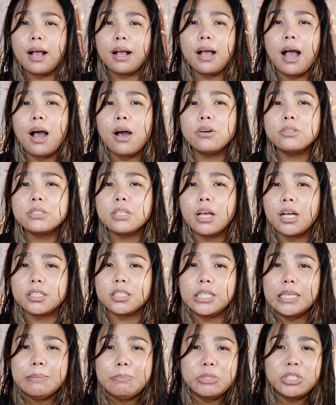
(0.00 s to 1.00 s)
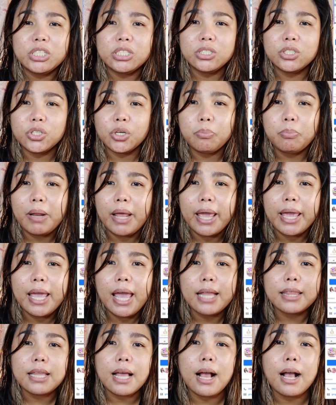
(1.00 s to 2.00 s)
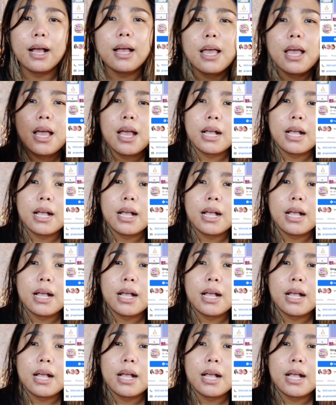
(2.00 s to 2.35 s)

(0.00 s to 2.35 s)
account, ang Team Ginger Play at ang